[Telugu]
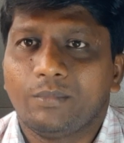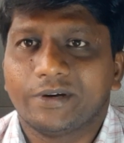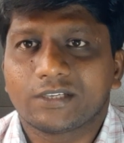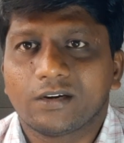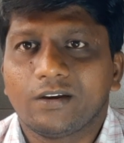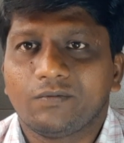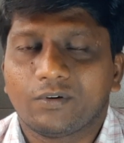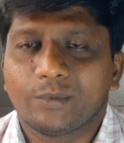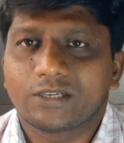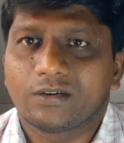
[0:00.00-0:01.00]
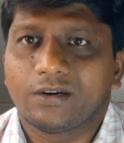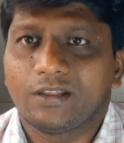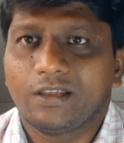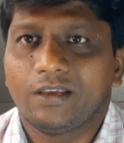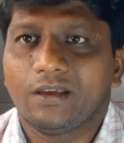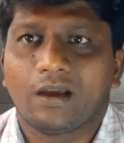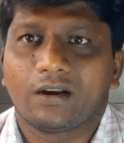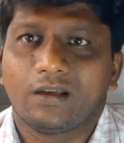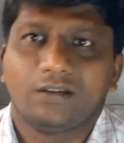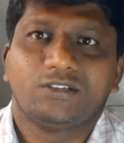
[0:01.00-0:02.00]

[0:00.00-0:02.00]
పర్సనల్ ఇన్ఫర్మేషన్ అనేది అక్కడ